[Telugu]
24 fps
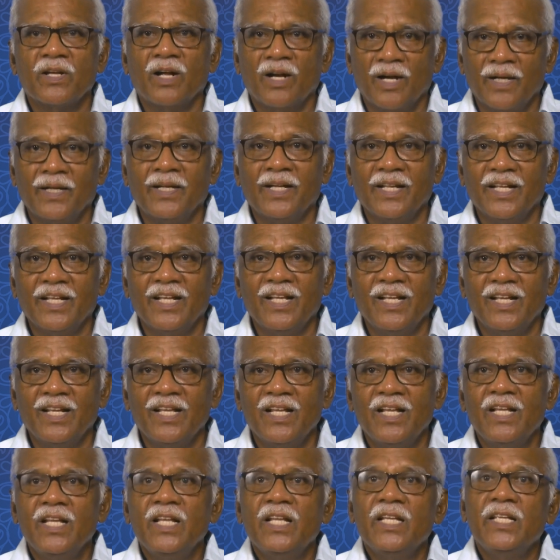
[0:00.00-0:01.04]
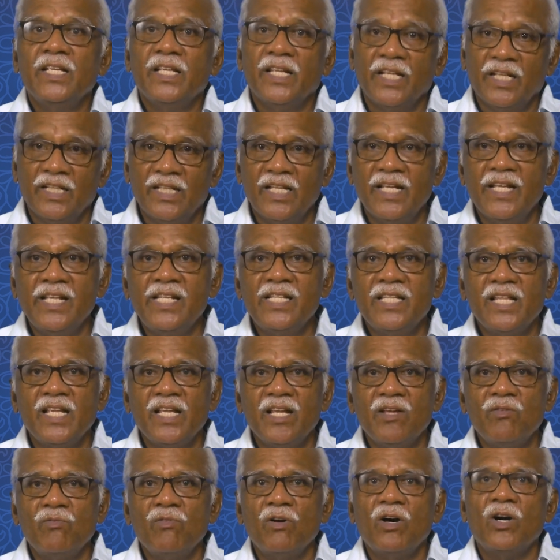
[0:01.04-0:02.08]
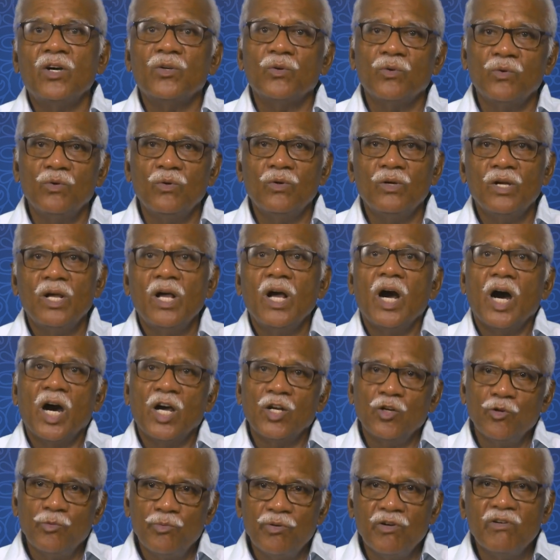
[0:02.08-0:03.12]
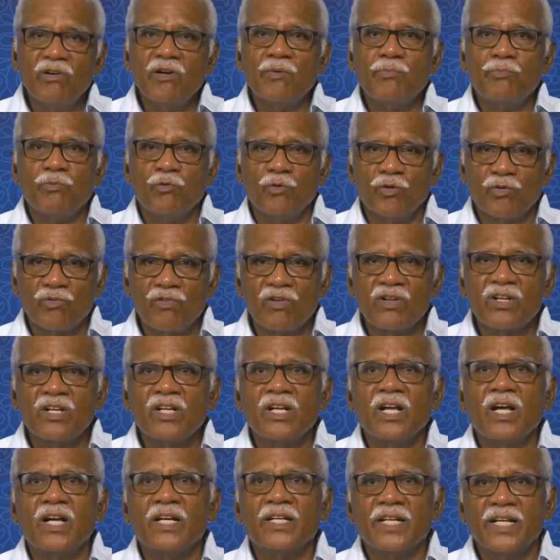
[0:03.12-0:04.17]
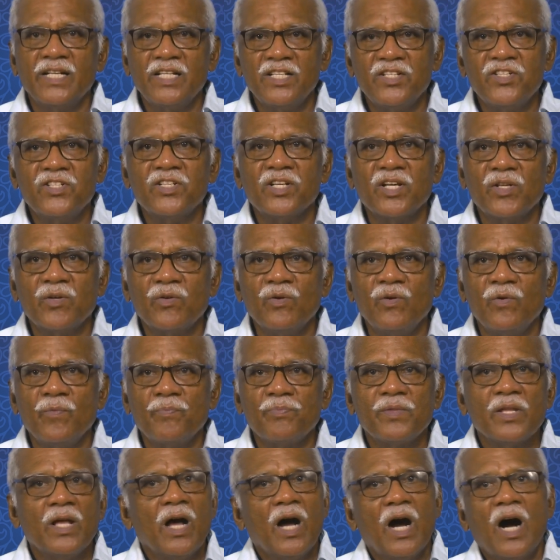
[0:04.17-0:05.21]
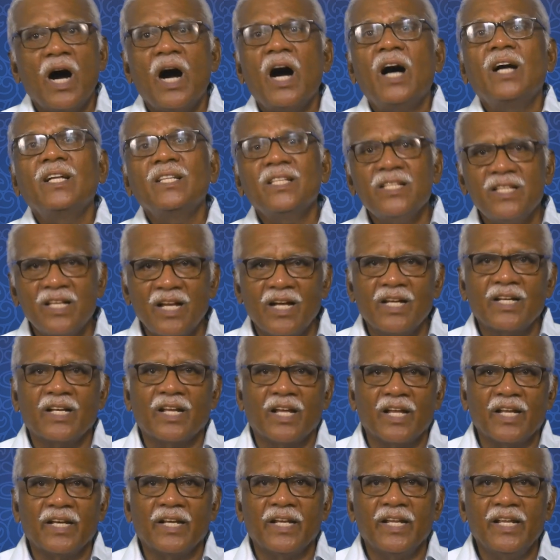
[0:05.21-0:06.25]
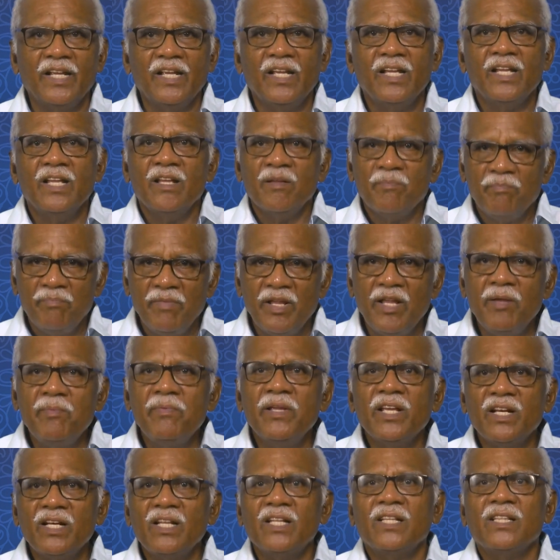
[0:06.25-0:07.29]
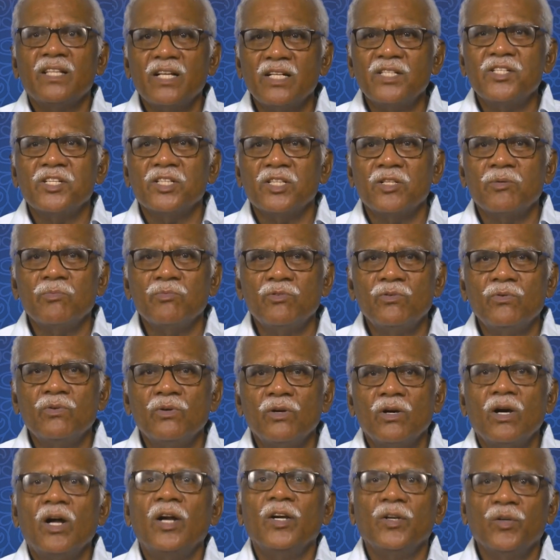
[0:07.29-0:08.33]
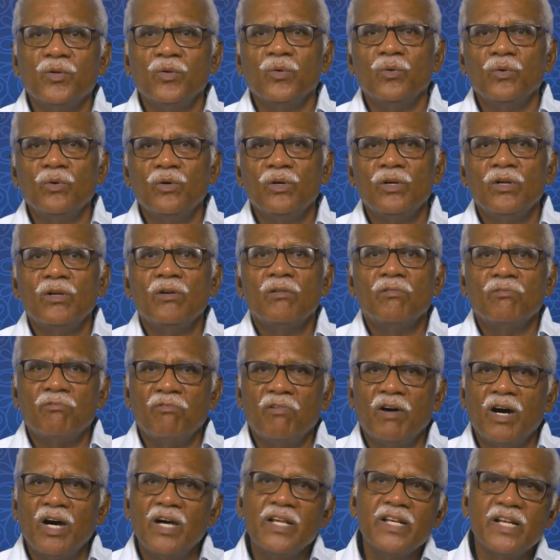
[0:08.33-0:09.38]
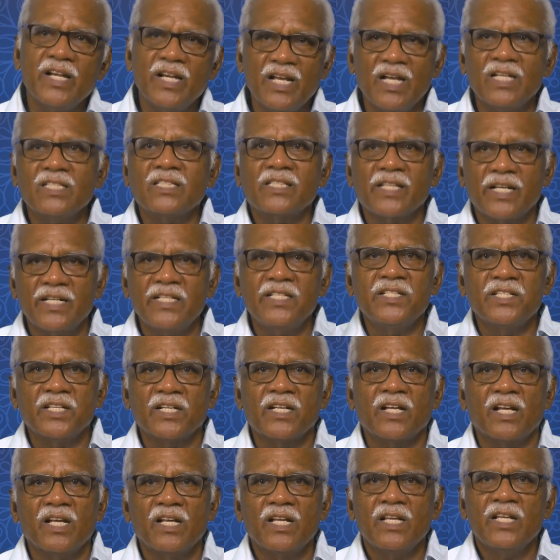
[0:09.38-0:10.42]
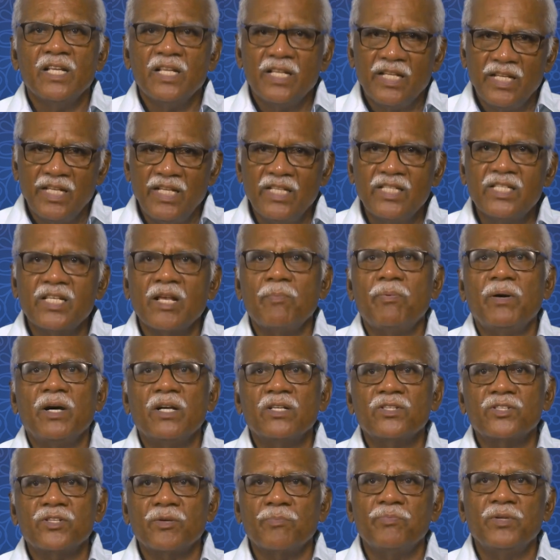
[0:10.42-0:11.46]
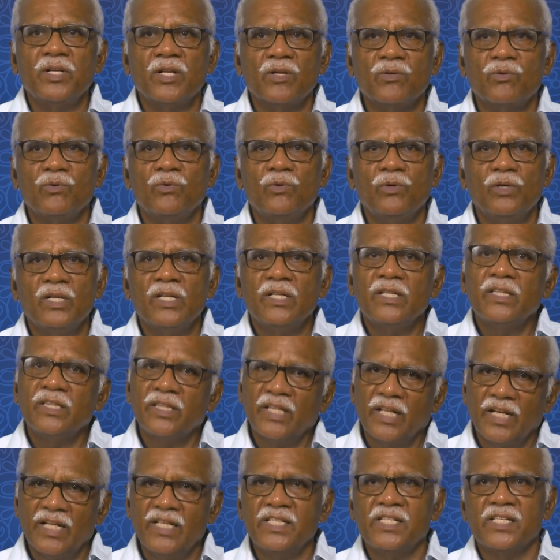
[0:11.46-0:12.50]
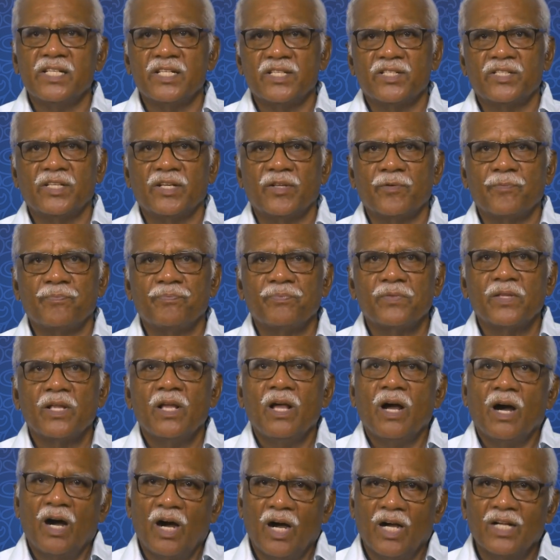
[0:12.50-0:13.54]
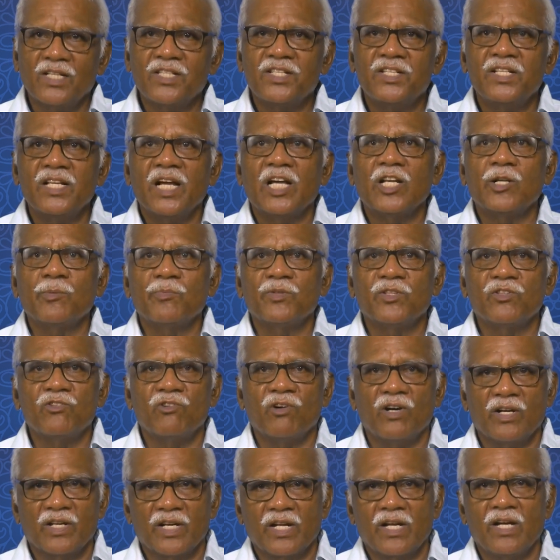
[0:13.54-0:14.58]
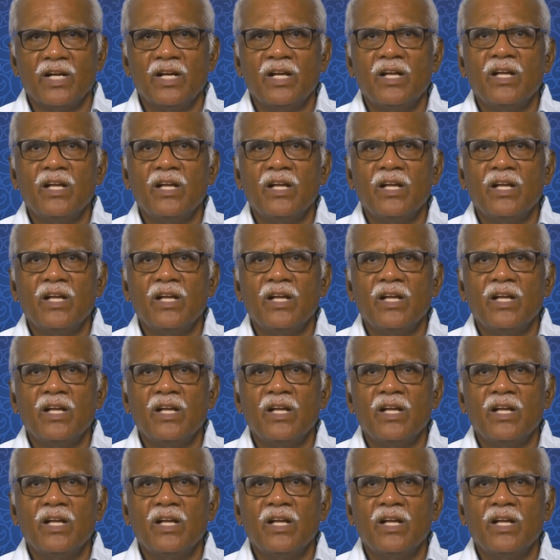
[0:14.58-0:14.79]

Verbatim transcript: అంటే ఏదైతే వారు అనుభవపూర్వకంగా గ్రహించారో ఆ జ్ఞానాన్ని మేమేలా దాచేదము అంటూ వారిని ఆశ్రయించిన ఈ సభా సభ్యులకు తెలియజేశారు ఆ జ్ఞానము ద్వారా